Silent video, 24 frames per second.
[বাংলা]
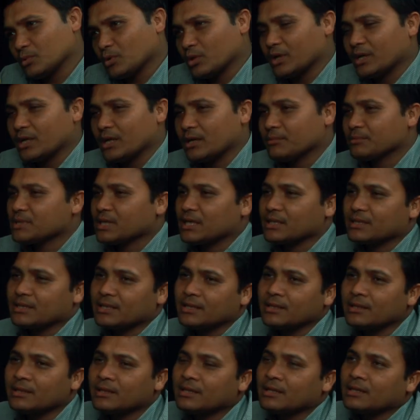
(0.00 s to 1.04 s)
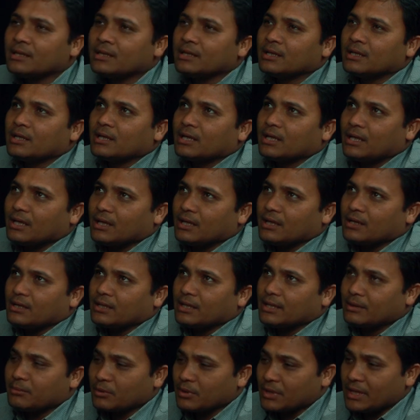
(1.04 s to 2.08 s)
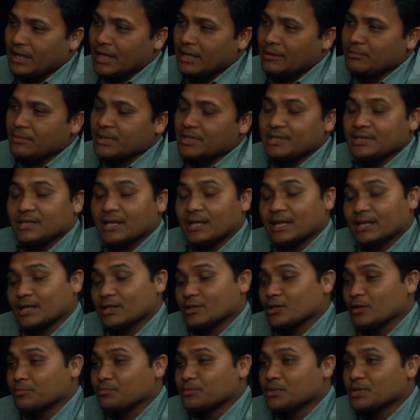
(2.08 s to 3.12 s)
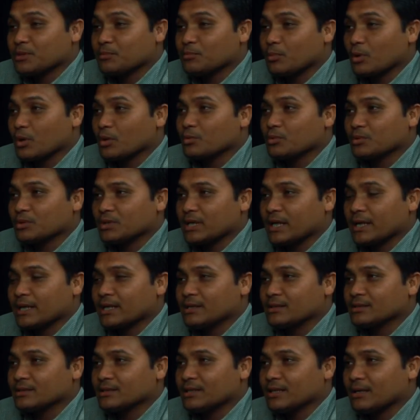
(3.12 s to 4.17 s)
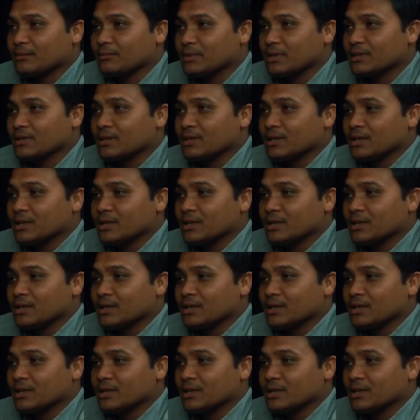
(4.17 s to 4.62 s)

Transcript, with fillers: ধরে নিলাম চার দিন এবং এই মেশিনটার একটা সবচেয়ে বড় গুণ দেখেন যে আমার